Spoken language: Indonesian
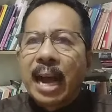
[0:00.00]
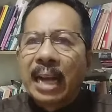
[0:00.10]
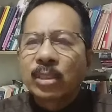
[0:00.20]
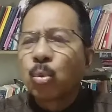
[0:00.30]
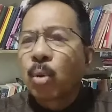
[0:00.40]

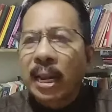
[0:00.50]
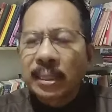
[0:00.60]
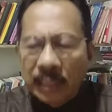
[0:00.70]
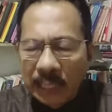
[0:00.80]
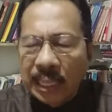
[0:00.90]

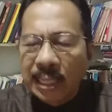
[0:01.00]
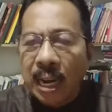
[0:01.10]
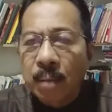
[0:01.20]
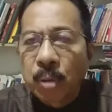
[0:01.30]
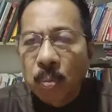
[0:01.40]
asuransi
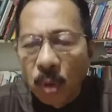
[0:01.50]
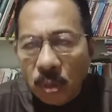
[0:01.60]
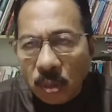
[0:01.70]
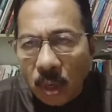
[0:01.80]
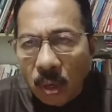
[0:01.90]
kendaraan
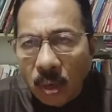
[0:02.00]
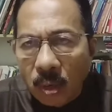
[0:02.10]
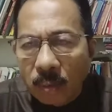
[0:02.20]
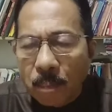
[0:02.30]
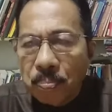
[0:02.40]

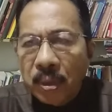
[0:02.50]
bermotor